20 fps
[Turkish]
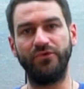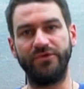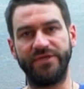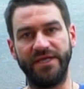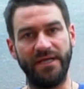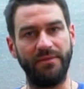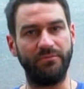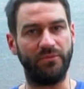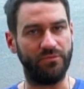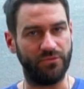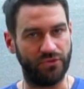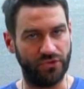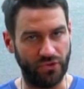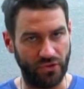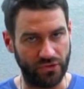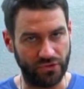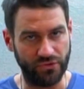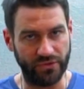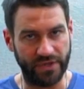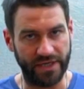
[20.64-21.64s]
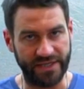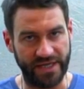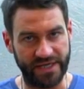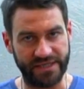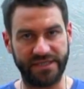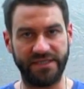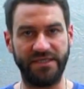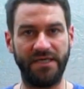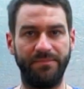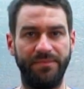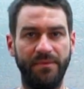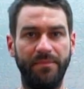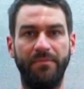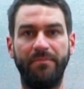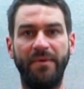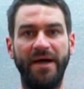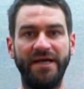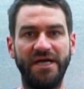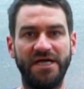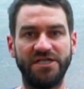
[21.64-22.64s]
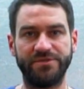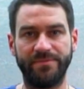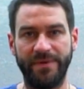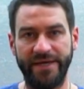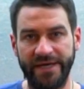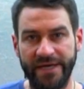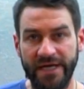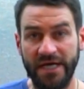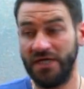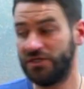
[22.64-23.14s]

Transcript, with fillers: burada mümkün olduğu kadar yapıp paylaşmaya